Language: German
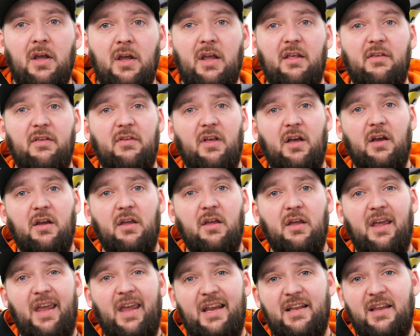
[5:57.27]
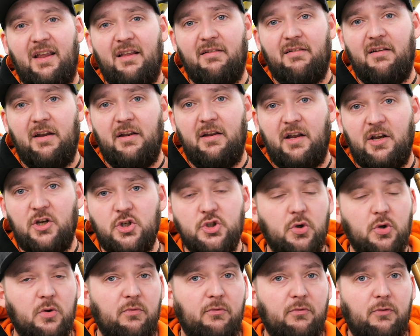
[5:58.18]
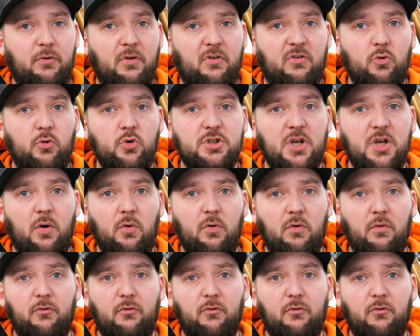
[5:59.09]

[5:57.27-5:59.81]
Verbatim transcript: Ich sage recht herzlich Dankeschön fürs Zuschauen